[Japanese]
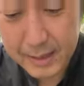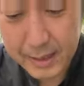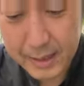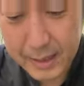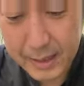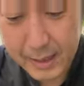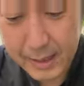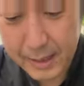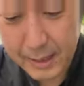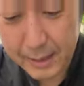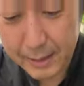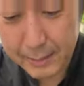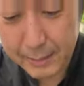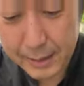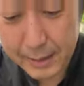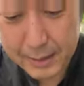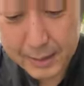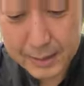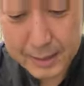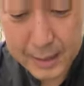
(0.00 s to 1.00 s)

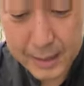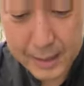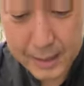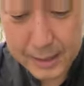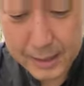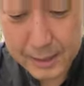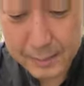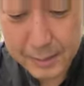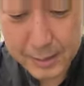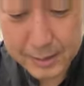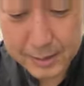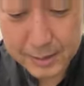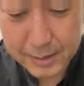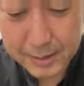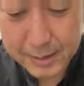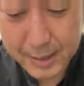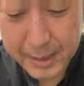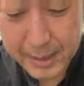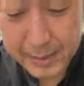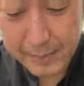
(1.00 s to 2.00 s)
えー、増してきま
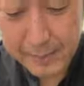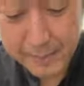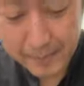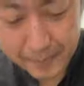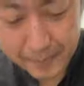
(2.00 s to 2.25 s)
すので